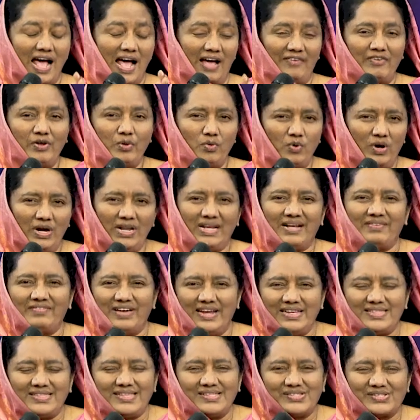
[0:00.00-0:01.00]
அவர் உங்களுக்கு
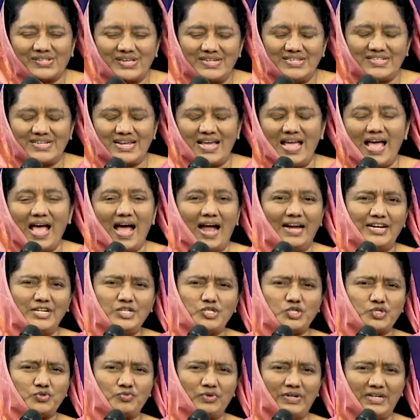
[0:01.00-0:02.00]
வைத்து சென்ற
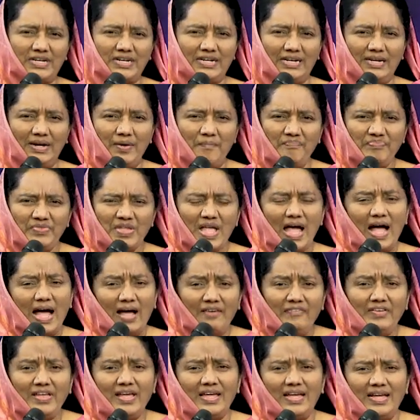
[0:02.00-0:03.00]
அடிச்சுவடுகள்
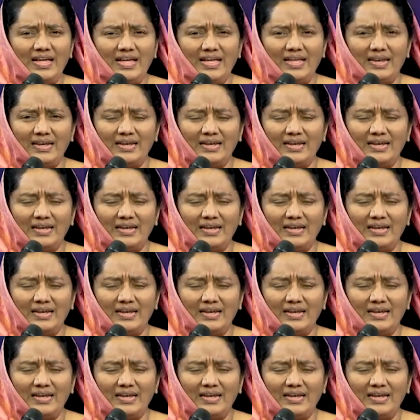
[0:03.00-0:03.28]
அவர்